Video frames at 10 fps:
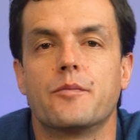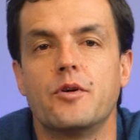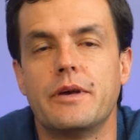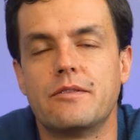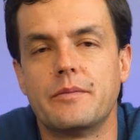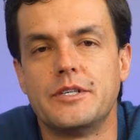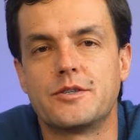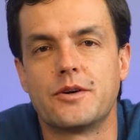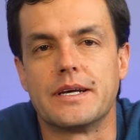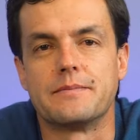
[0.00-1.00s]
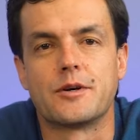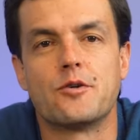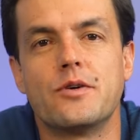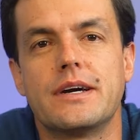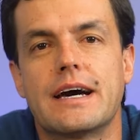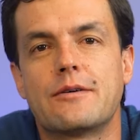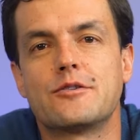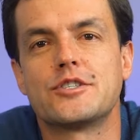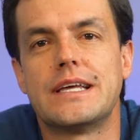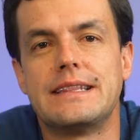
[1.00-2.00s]
Volviendo a mi historia, con Carlos
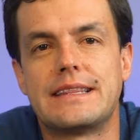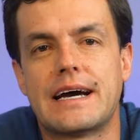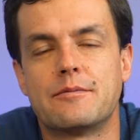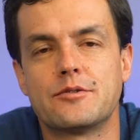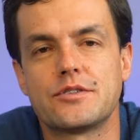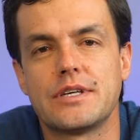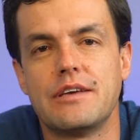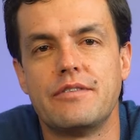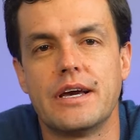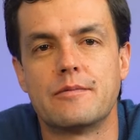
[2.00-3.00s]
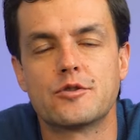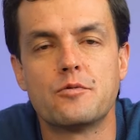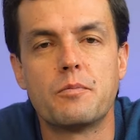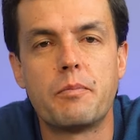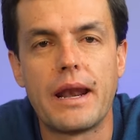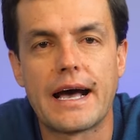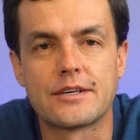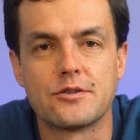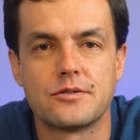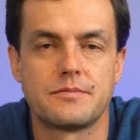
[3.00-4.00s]
nos sentamos y fijamos un
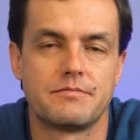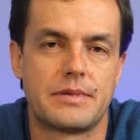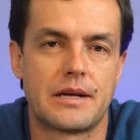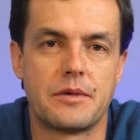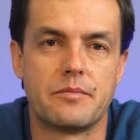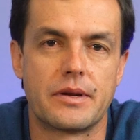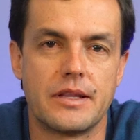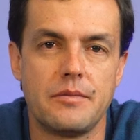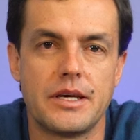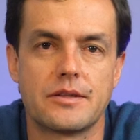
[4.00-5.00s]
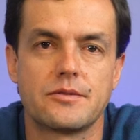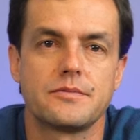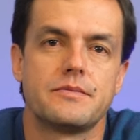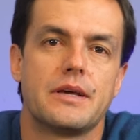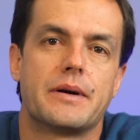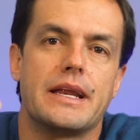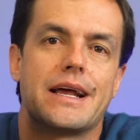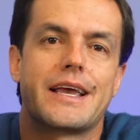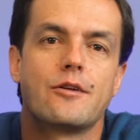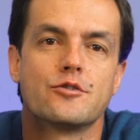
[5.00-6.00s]
plazo para mi emprendimiento, de
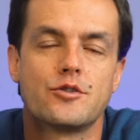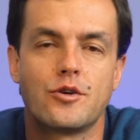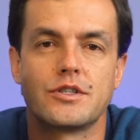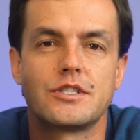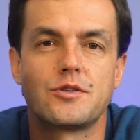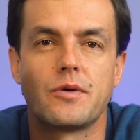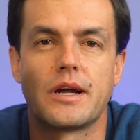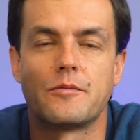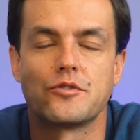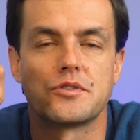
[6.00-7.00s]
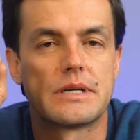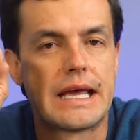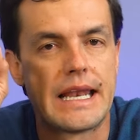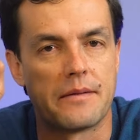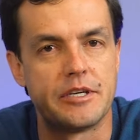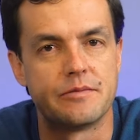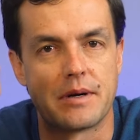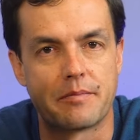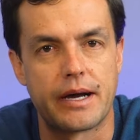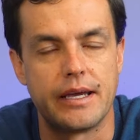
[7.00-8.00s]
manera que los dos estuviéramos en la
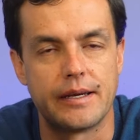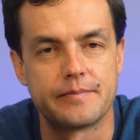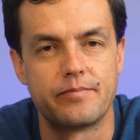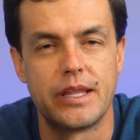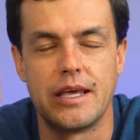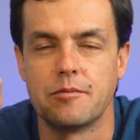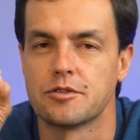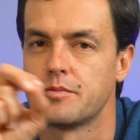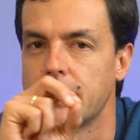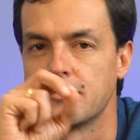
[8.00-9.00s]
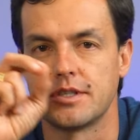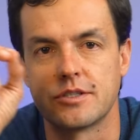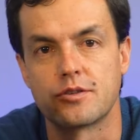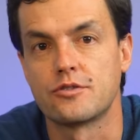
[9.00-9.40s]
misma página. Dijimos, bueno, si esto